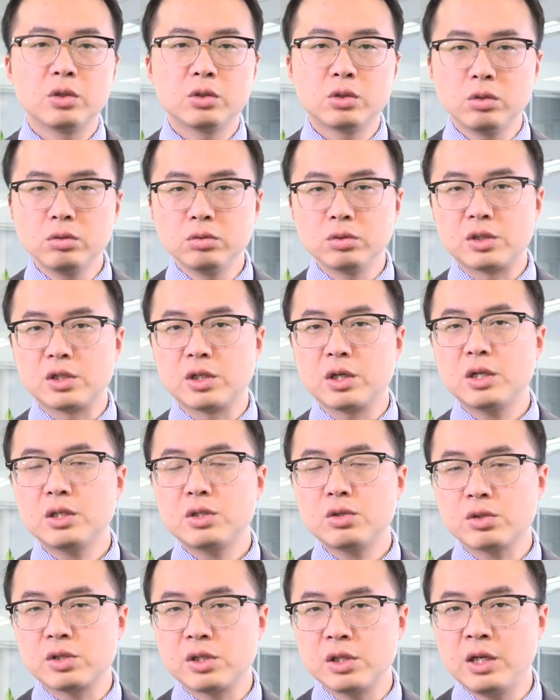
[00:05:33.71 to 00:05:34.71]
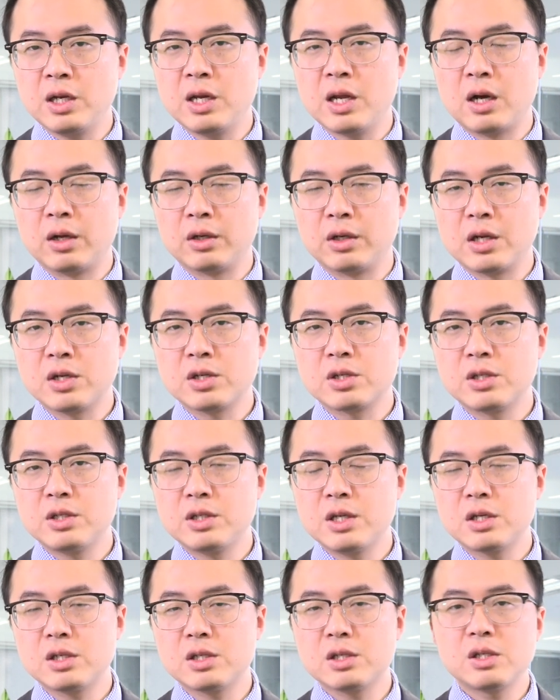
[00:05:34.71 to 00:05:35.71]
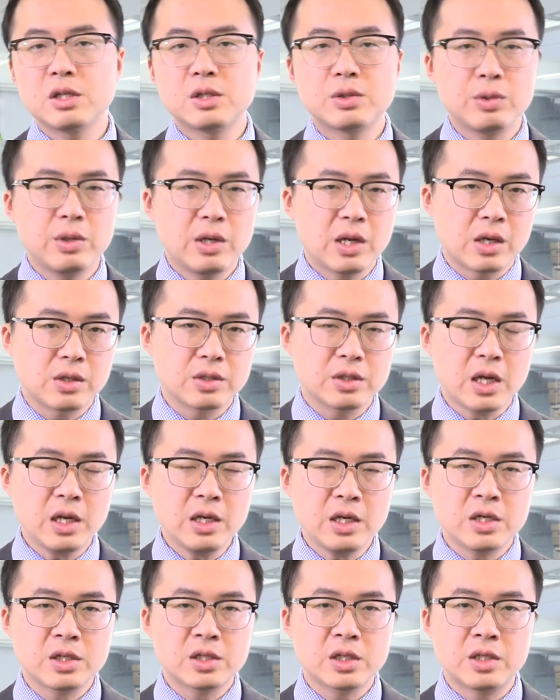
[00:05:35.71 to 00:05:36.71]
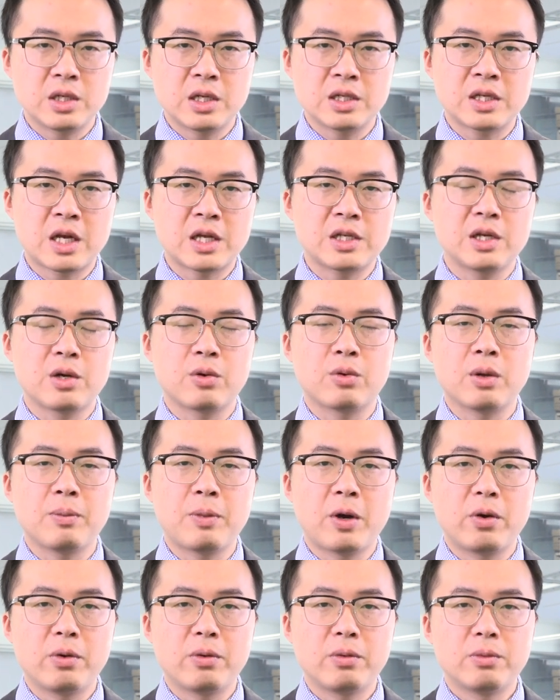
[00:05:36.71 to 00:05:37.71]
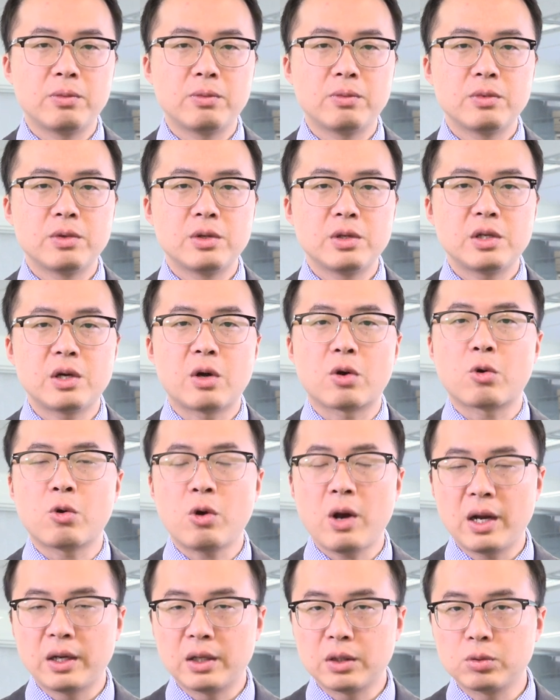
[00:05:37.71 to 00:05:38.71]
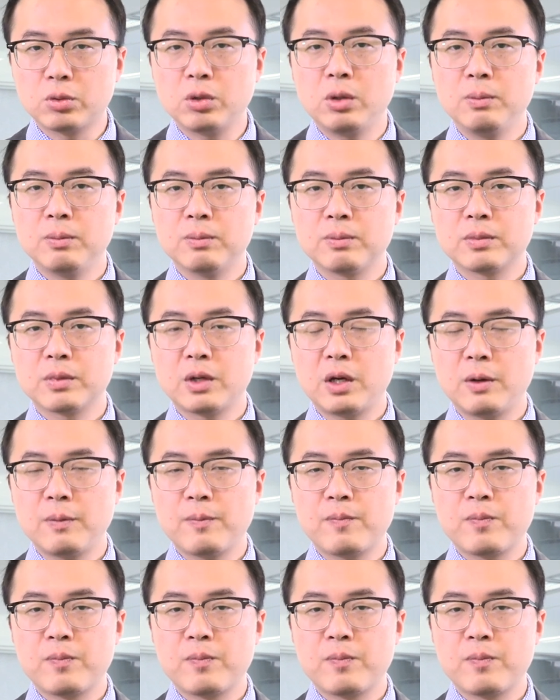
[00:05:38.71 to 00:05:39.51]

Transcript: 动辄就是一两年时间，甚至于两三年时间才见回报，要快得多啊。